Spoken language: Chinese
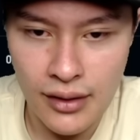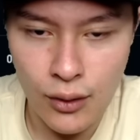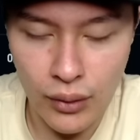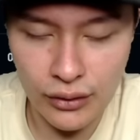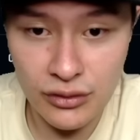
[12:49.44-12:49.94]

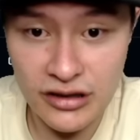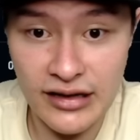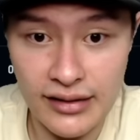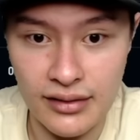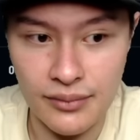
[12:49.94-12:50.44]
灰度现
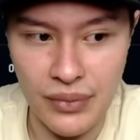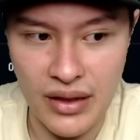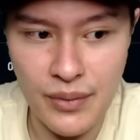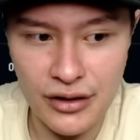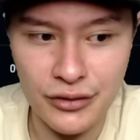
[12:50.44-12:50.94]
在的比
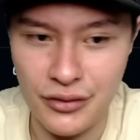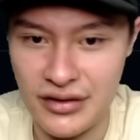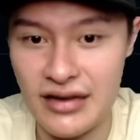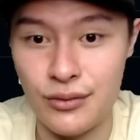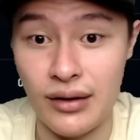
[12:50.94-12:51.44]
特币就只有
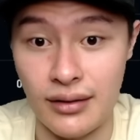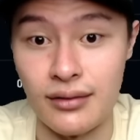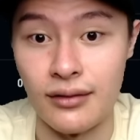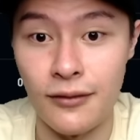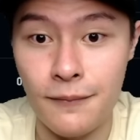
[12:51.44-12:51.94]
三十万
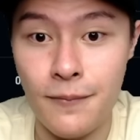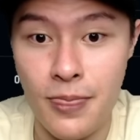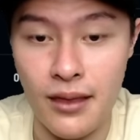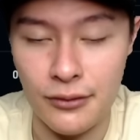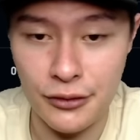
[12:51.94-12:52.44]
颗了，
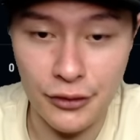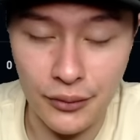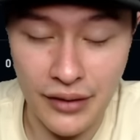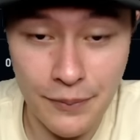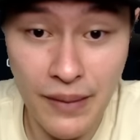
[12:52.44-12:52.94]
就
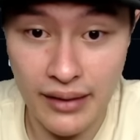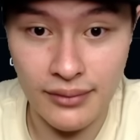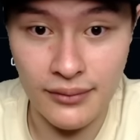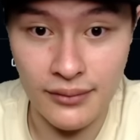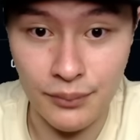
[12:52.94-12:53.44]
有一半
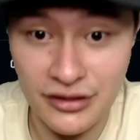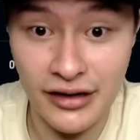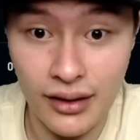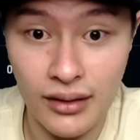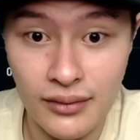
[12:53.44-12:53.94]
不
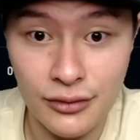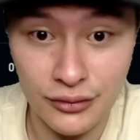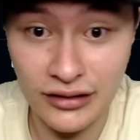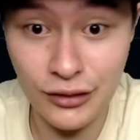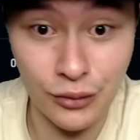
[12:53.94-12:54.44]
见了，就
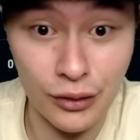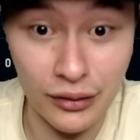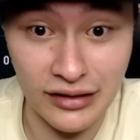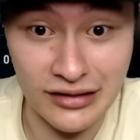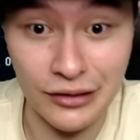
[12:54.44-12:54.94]
在这短
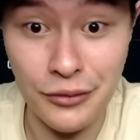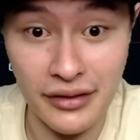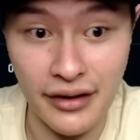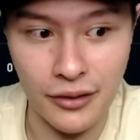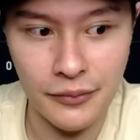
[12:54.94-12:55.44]
短的几个月
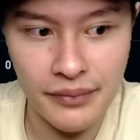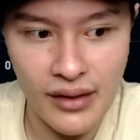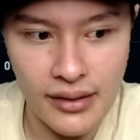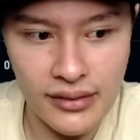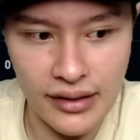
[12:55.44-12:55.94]
内哦。
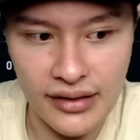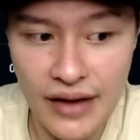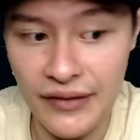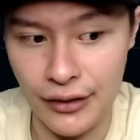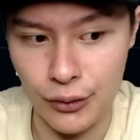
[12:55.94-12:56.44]
那以
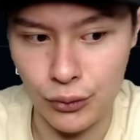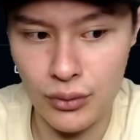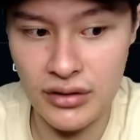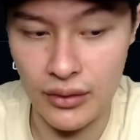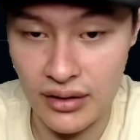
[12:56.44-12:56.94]
太坊有
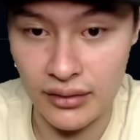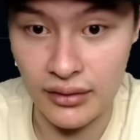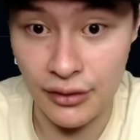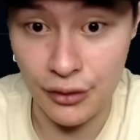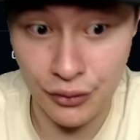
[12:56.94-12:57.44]
多少颗
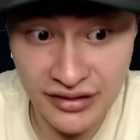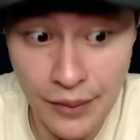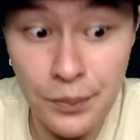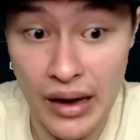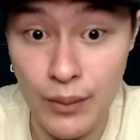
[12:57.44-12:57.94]
呢？有
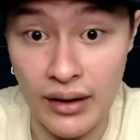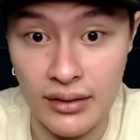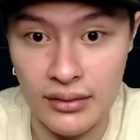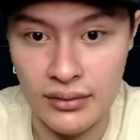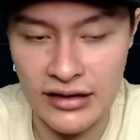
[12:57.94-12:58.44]
三百万
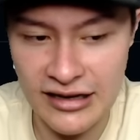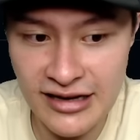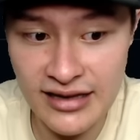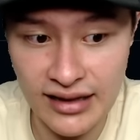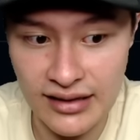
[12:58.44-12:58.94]
颗，以
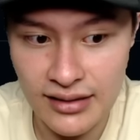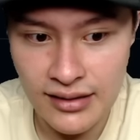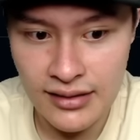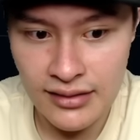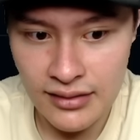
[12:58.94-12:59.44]
现在的
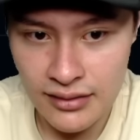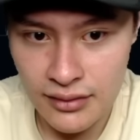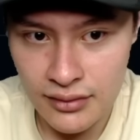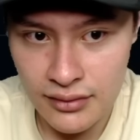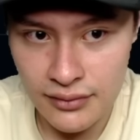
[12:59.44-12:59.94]

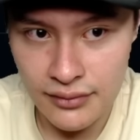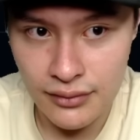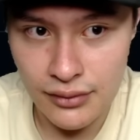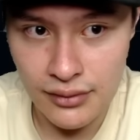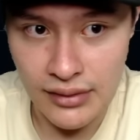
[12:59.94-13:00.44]

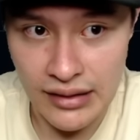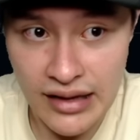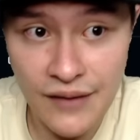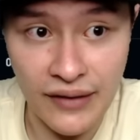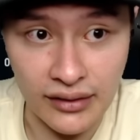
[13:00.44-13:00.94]
以
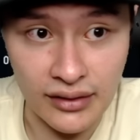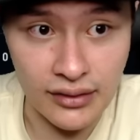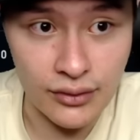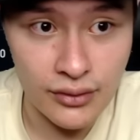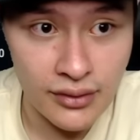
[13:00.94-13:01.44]
太坊
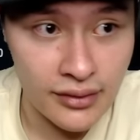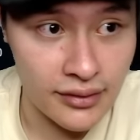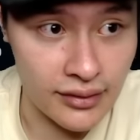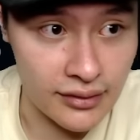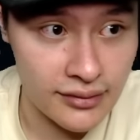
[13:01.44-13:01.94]
的
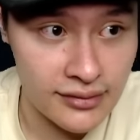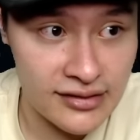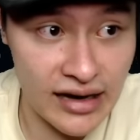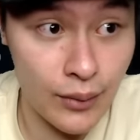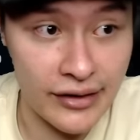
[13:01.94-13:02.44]
呃
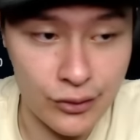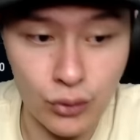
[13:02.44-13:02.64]
价位做